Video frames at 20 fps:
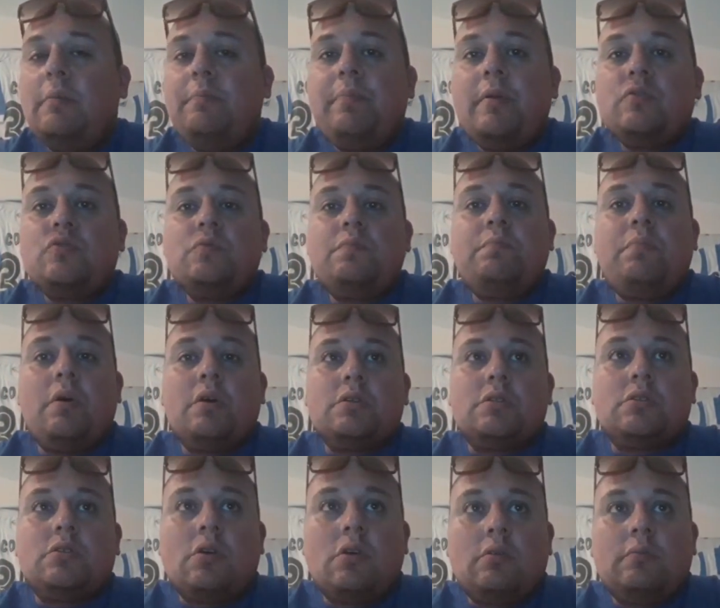dal
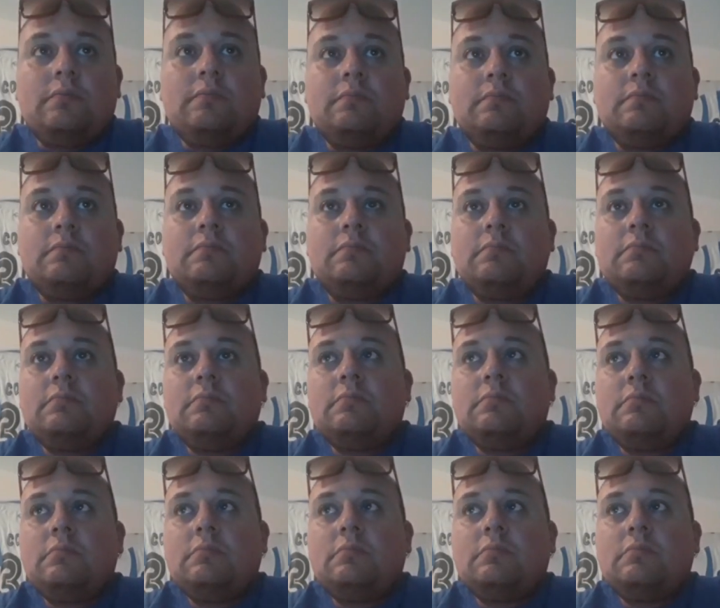presupposto, mh,
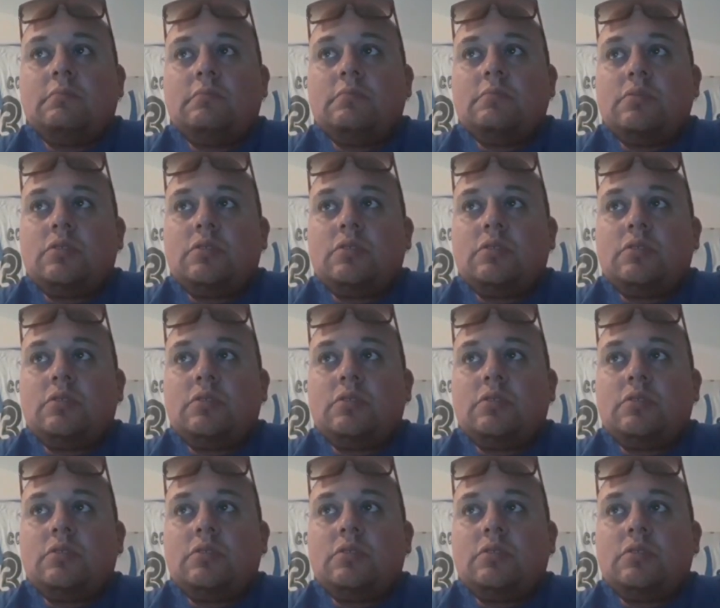mm,